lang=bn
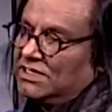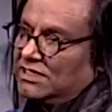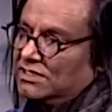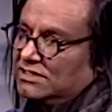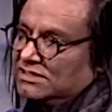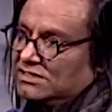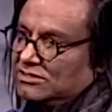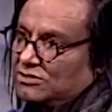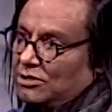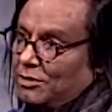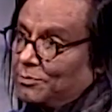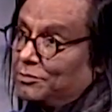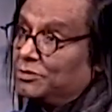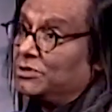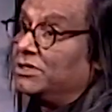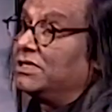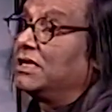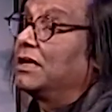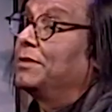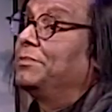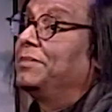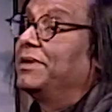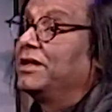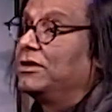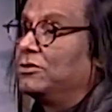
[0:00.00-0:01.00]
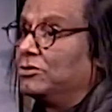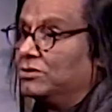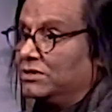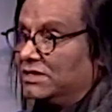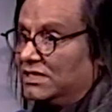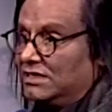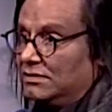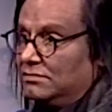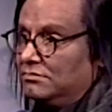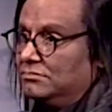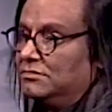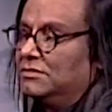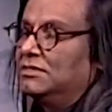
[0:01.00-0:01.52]
স্থপতিরা বের হতেন
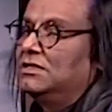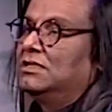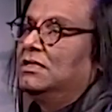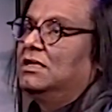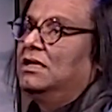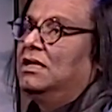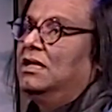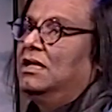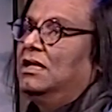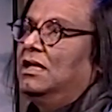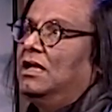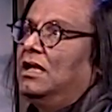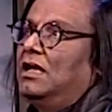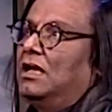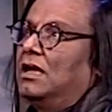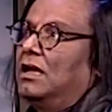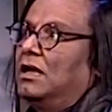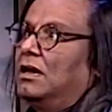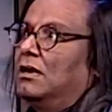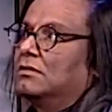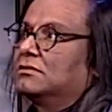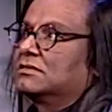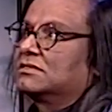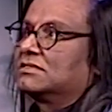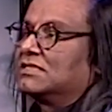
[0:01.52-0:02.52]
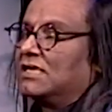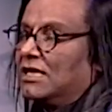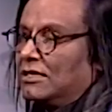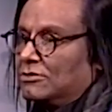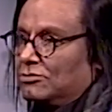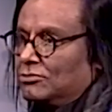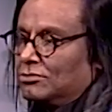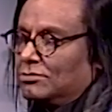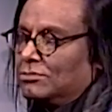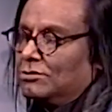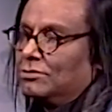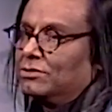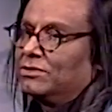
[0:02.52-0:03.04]

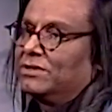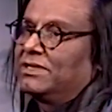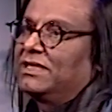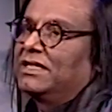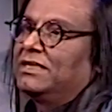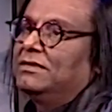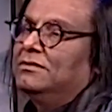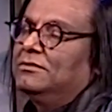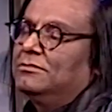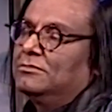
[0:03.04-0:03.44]
স্নাতক করতেন